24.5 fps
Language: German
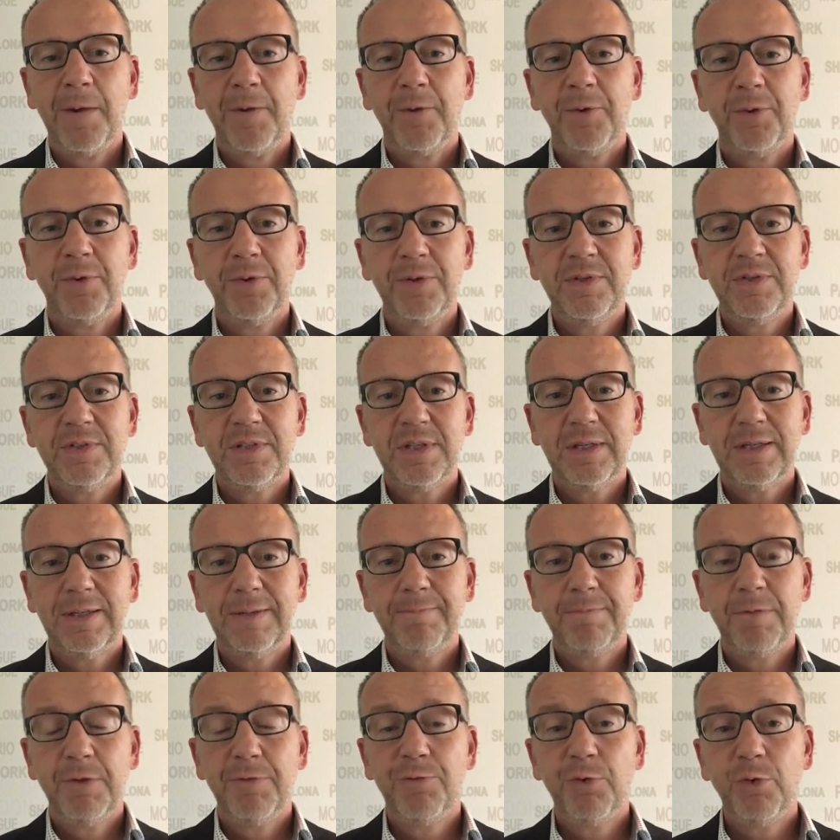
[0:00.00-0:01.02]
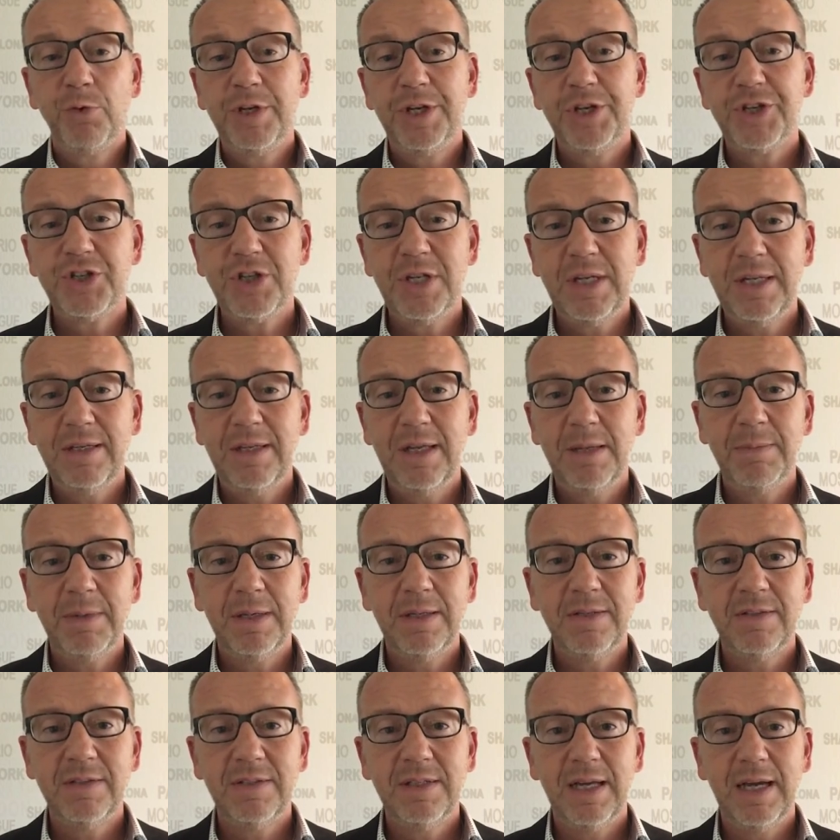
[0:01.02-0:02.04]
Und äh, vor dir steht
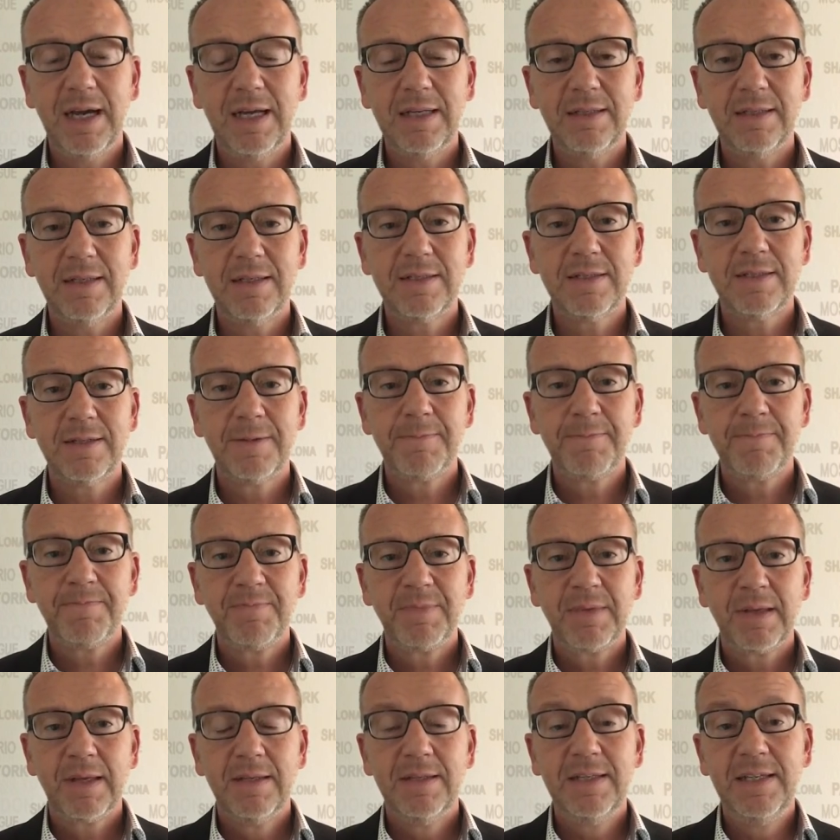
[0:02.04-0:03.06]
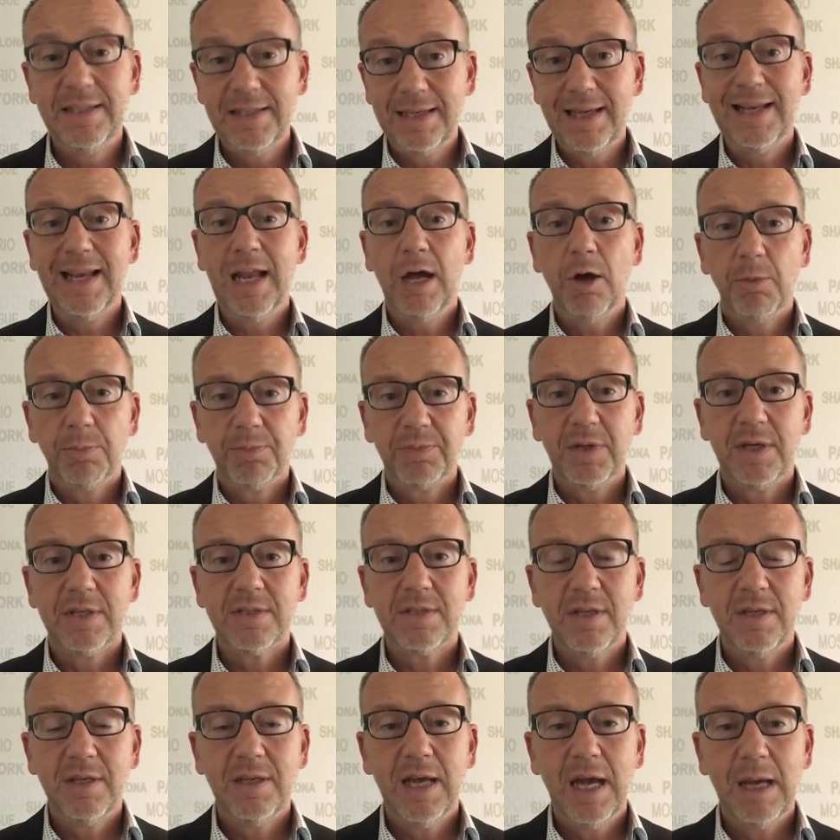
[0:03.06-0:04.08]
jemand, der hat das nicht geglaubt.
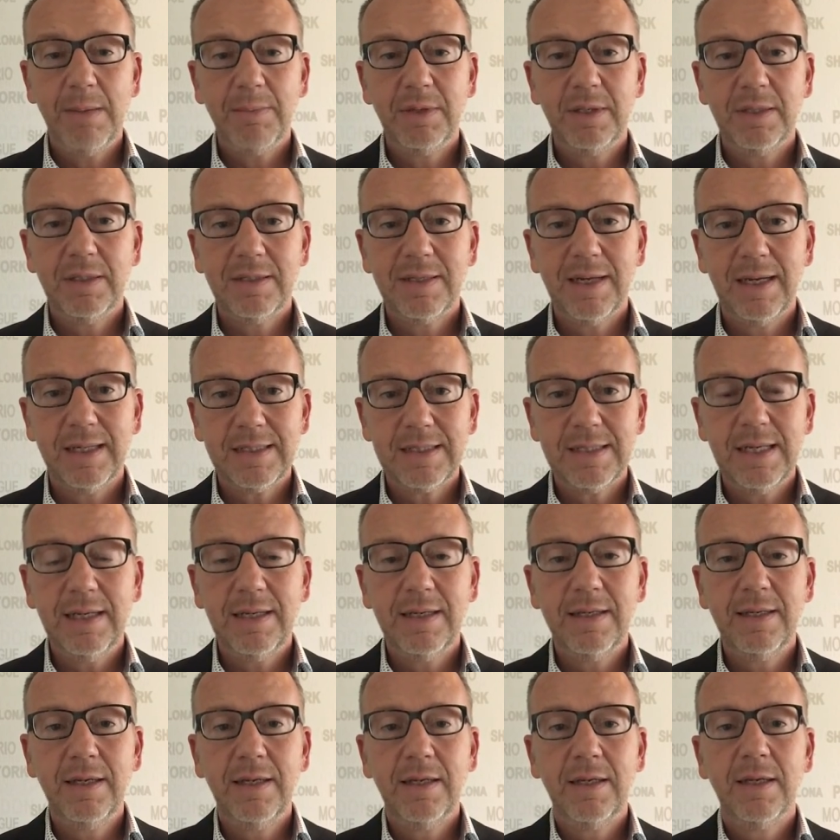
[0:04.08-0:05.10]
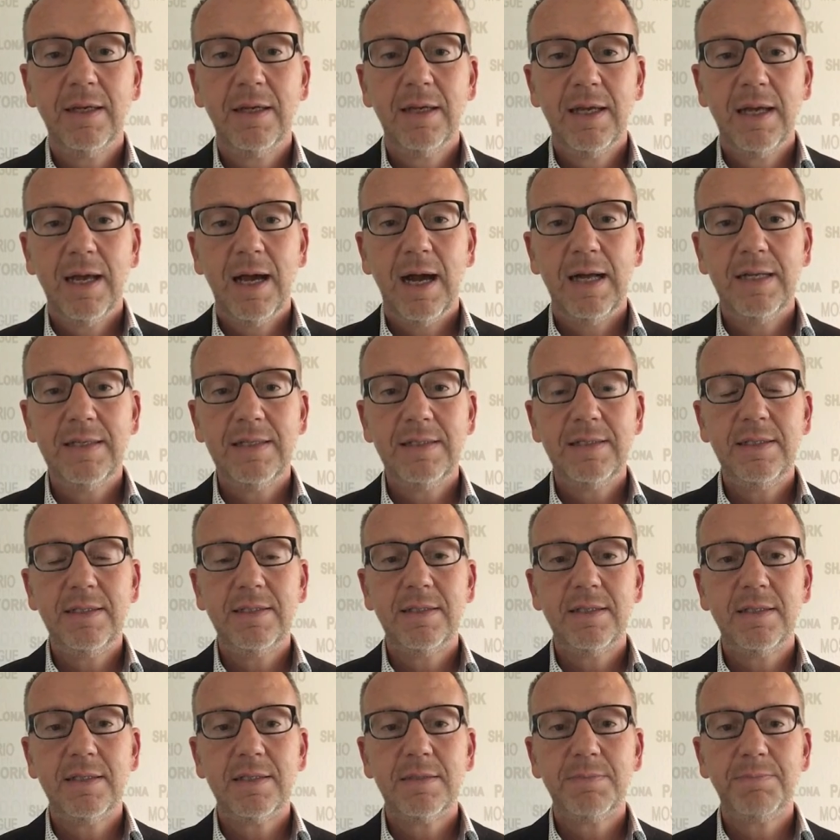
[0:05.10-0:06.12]
Also ich habe tatsächlich, als
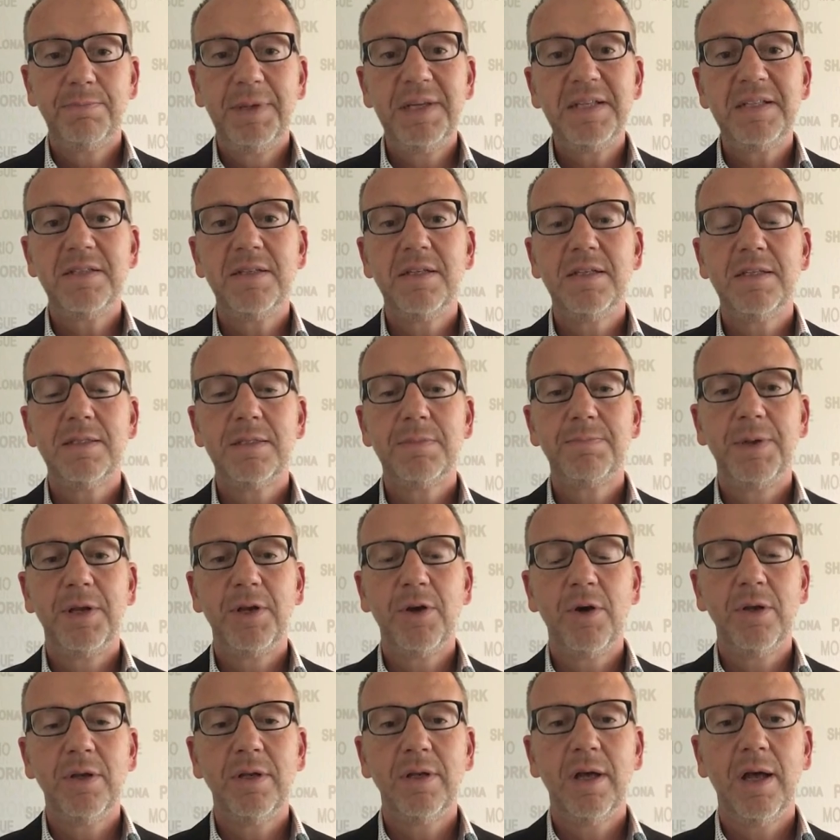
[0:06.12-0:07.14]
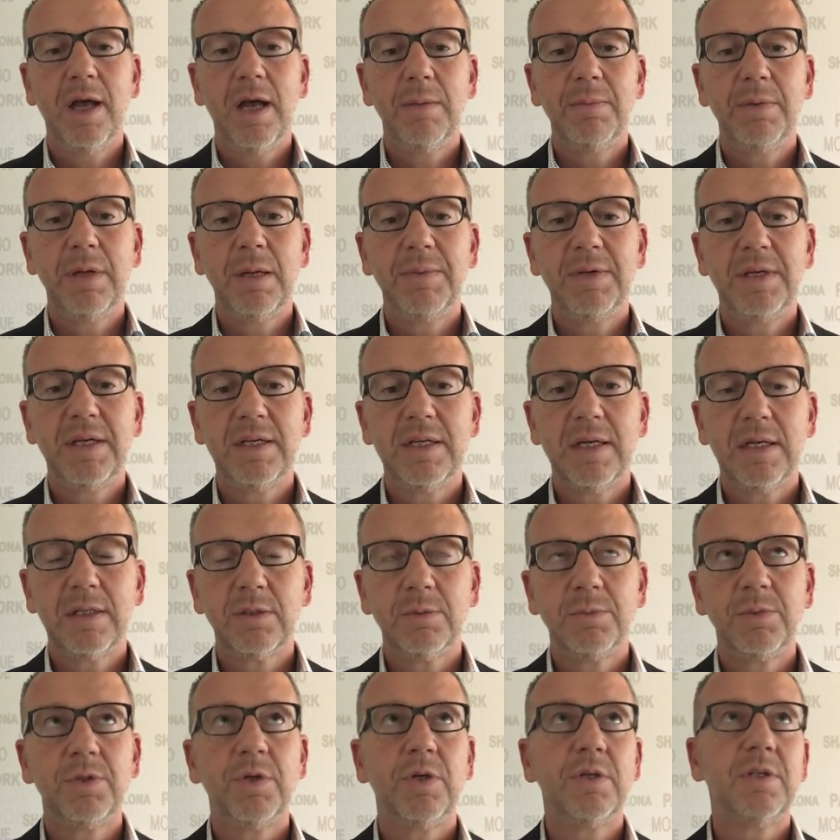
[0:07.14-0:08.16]
dieses Business begonnen habe, habe ich gedacht,
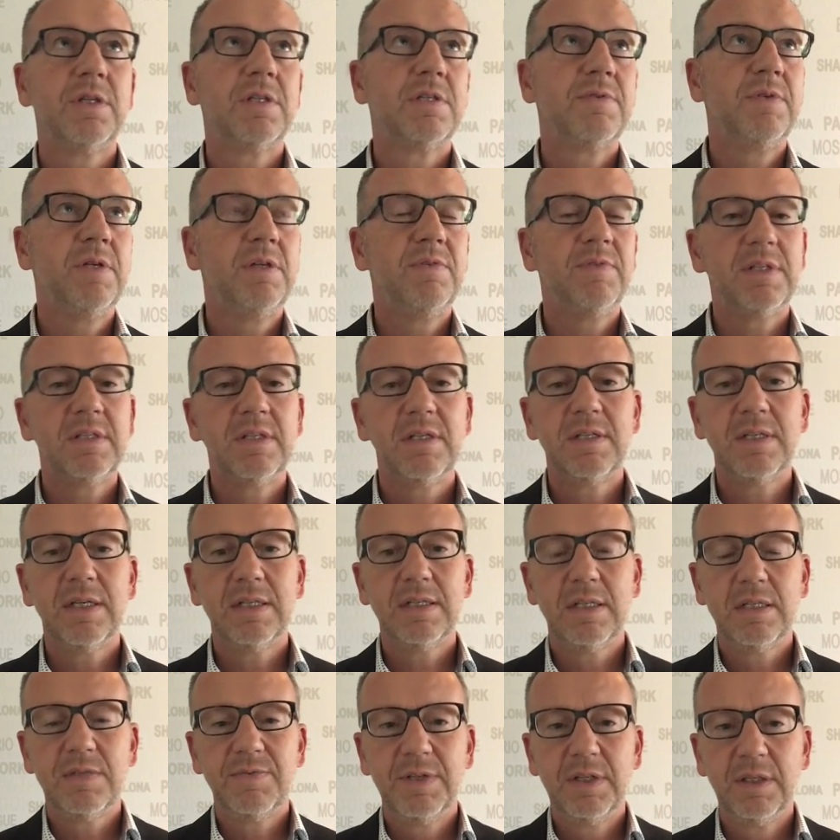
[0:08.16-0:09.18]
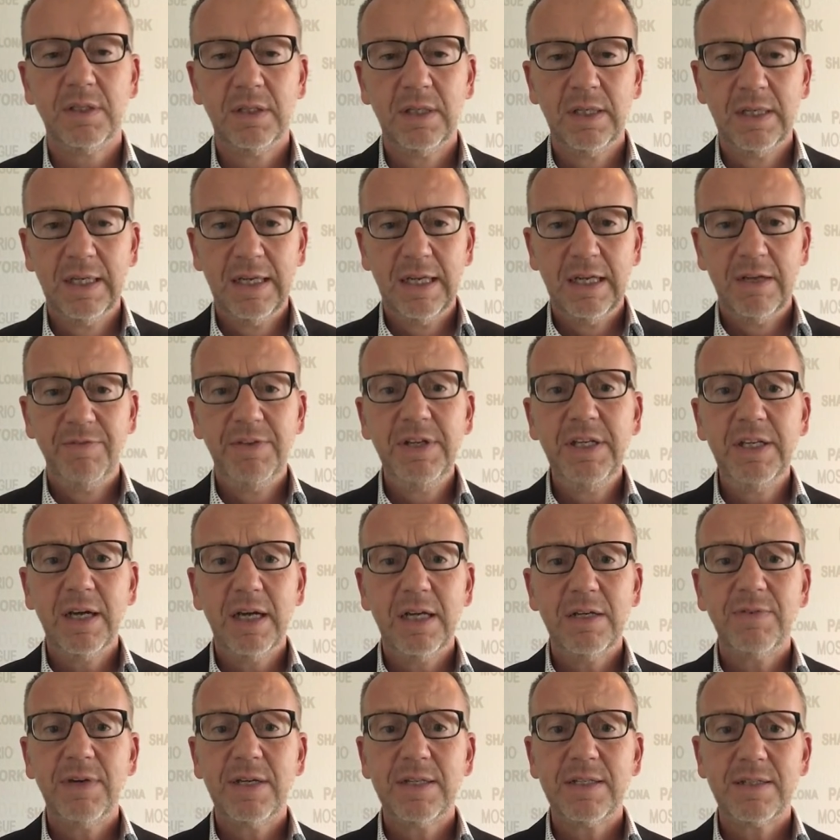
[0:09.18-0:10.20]
um Gottes Willen, was ist das jetzt wieder? Wieder
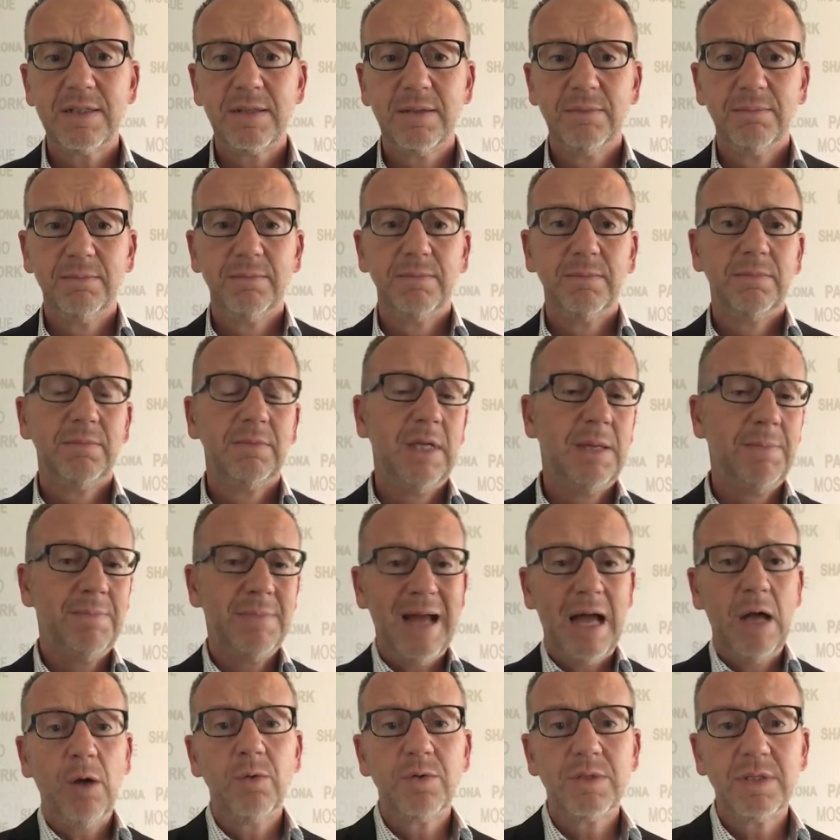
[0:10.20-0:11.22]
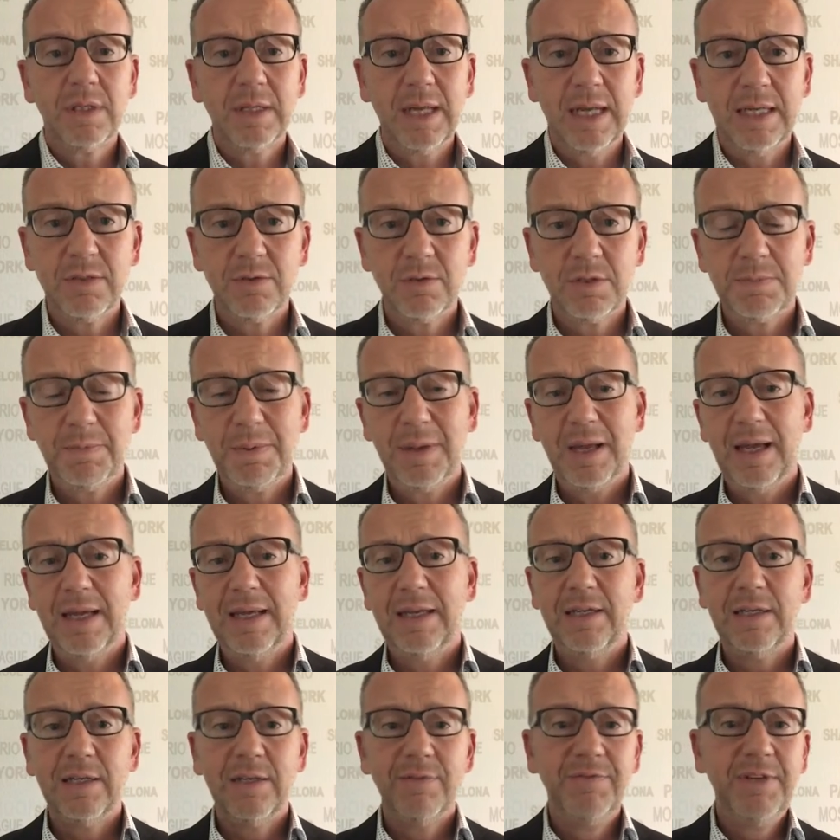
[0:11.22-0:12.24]
etwas im
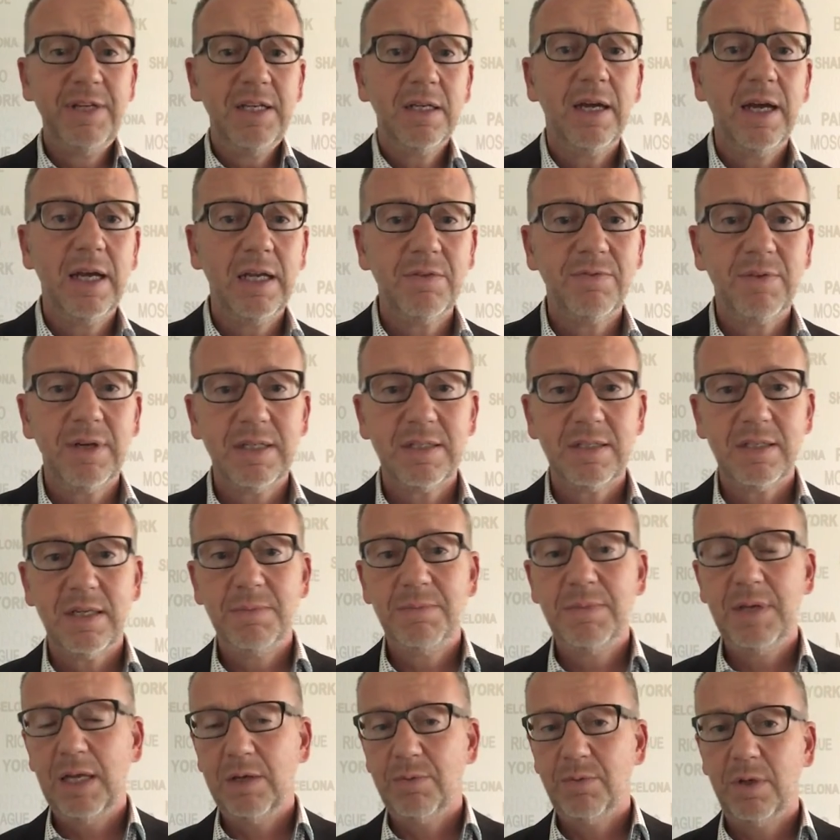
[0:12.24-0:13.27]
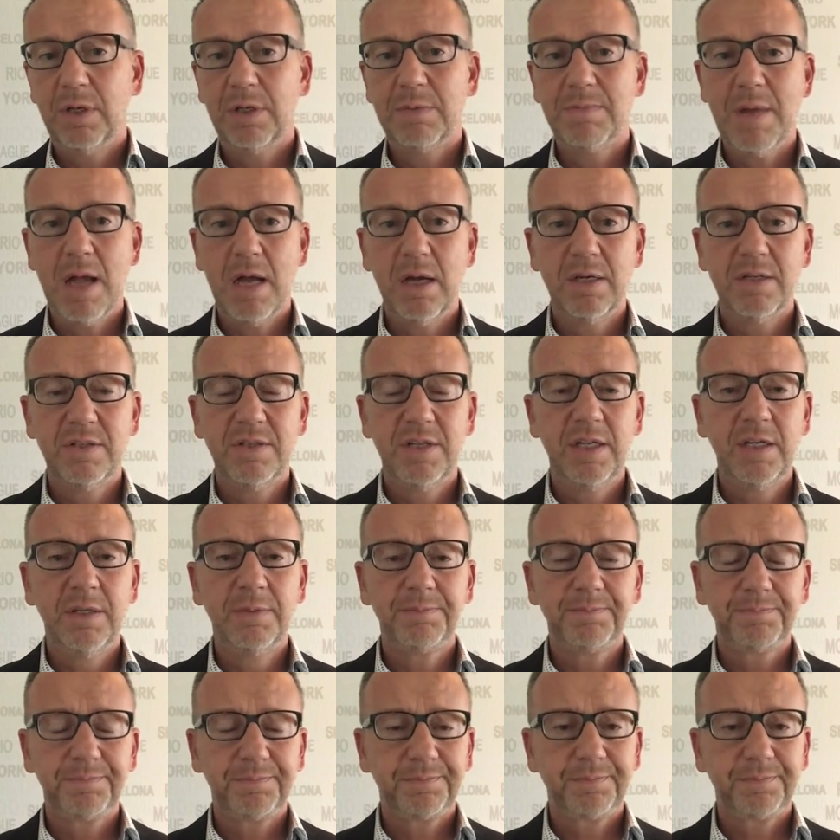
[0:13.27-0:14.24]
Nahrungsergänzungsbereich, wieder etwas im Network Marketing.